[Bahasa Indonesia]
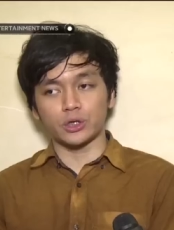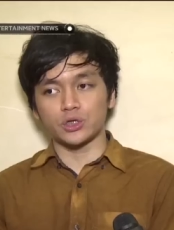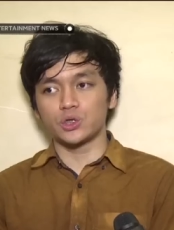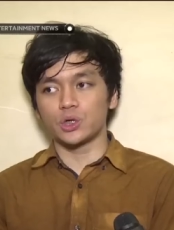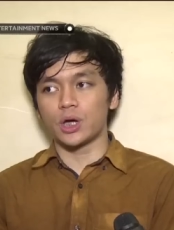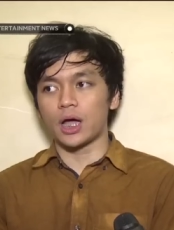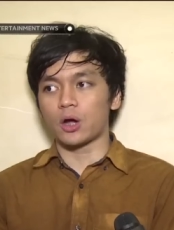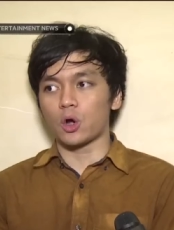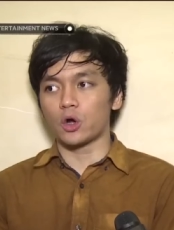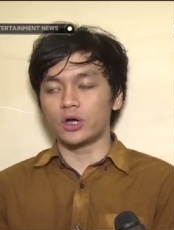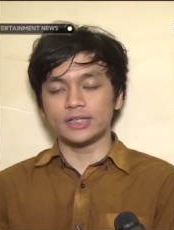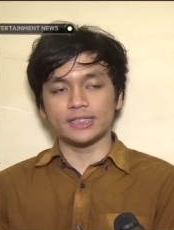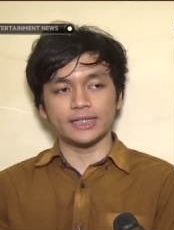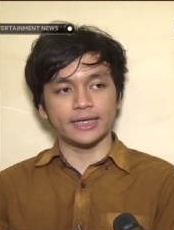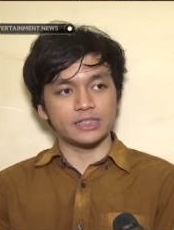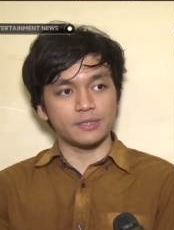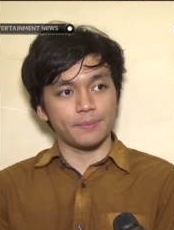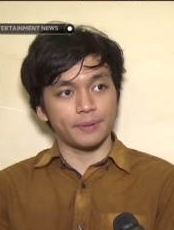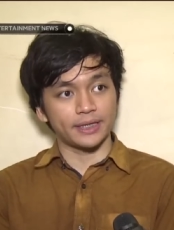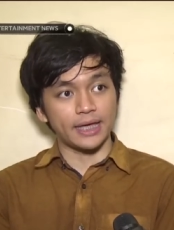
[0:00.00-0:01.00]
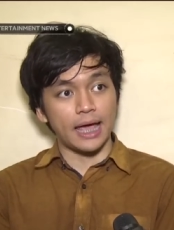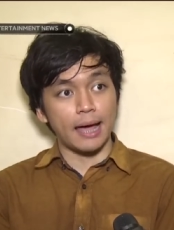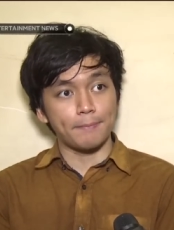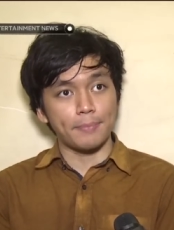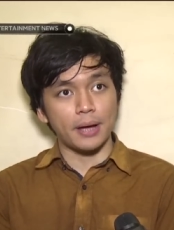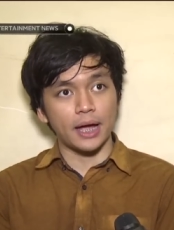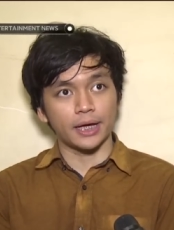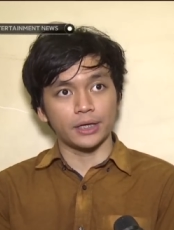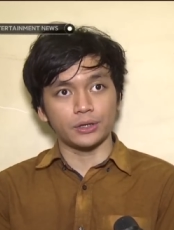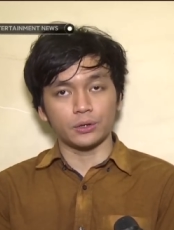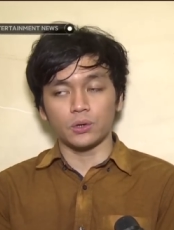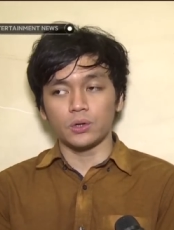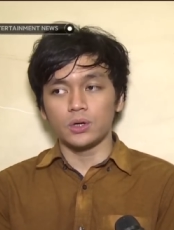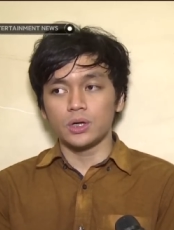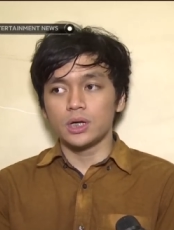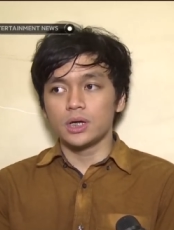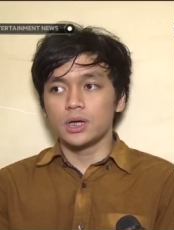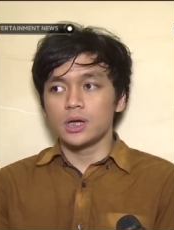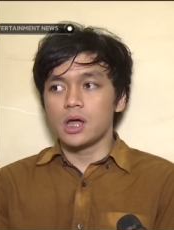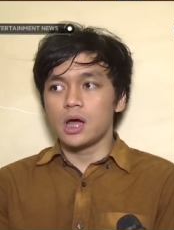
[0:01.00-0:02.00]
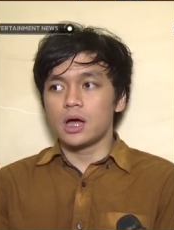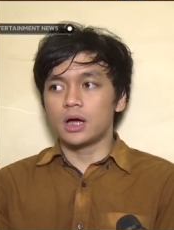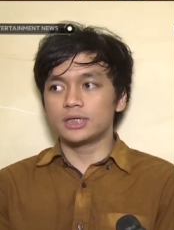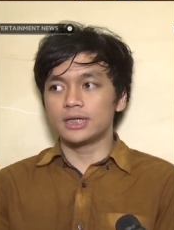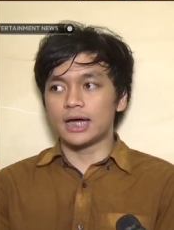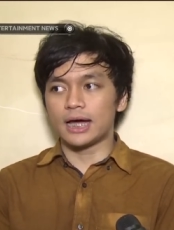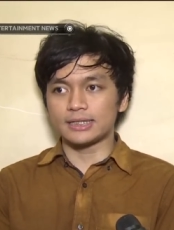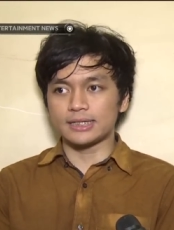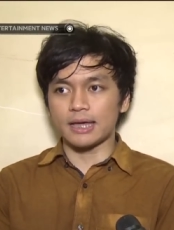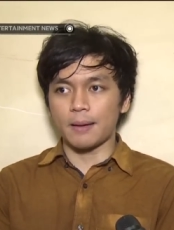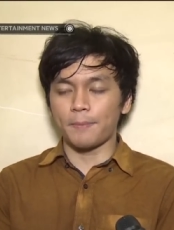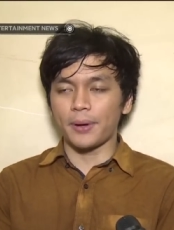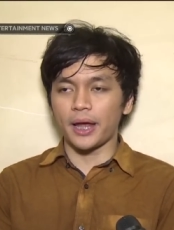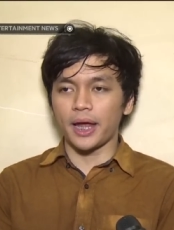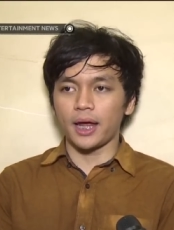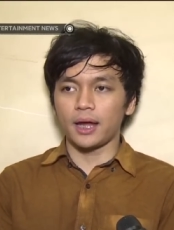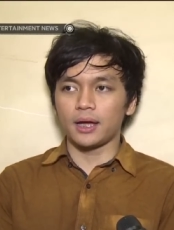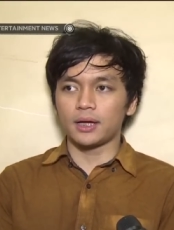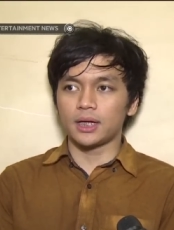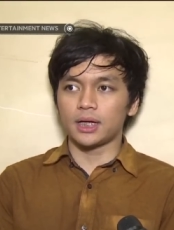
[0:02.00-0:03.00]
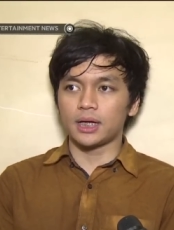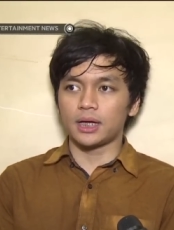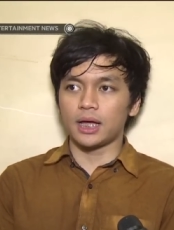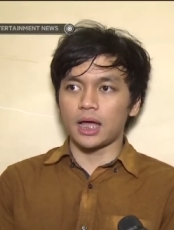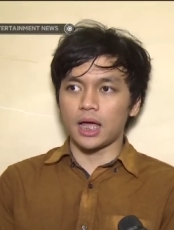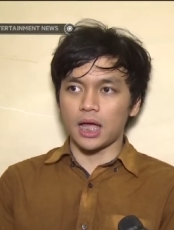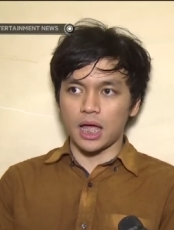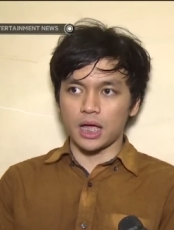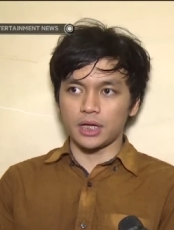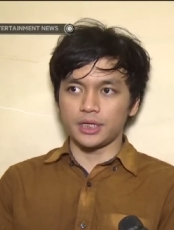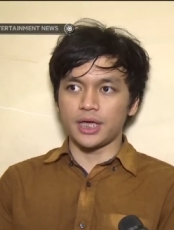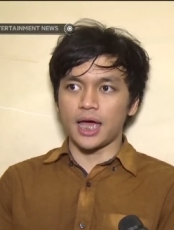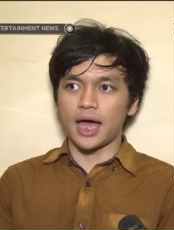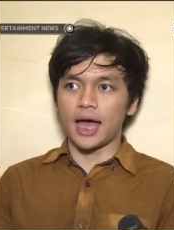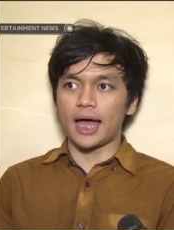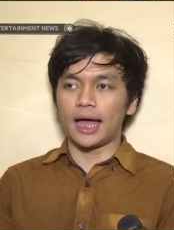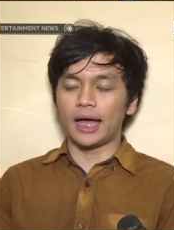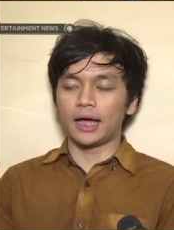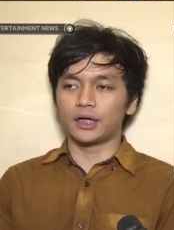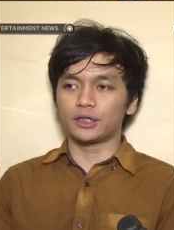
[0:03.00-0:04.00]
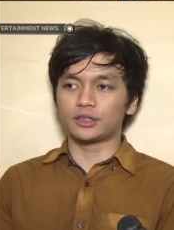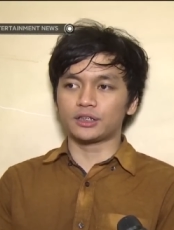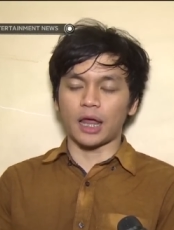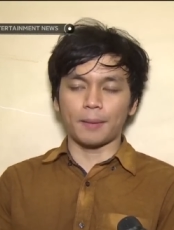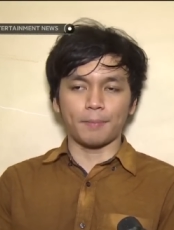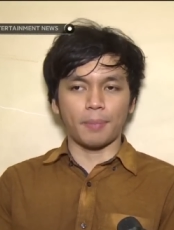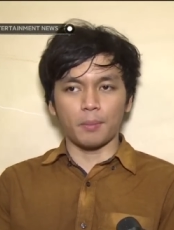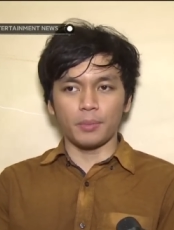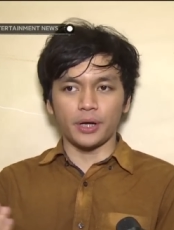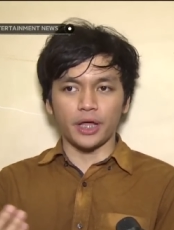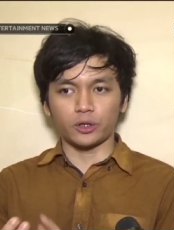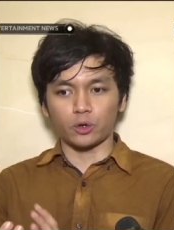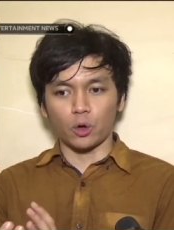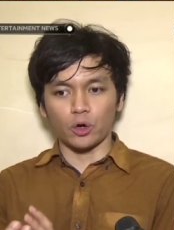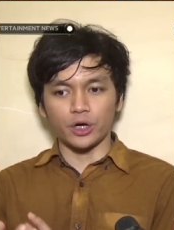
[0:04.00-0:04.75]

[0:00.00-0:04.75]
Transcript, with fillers: terus juga kondisinya seperti apa gitu uh, jangan sampai ya tanpa melihat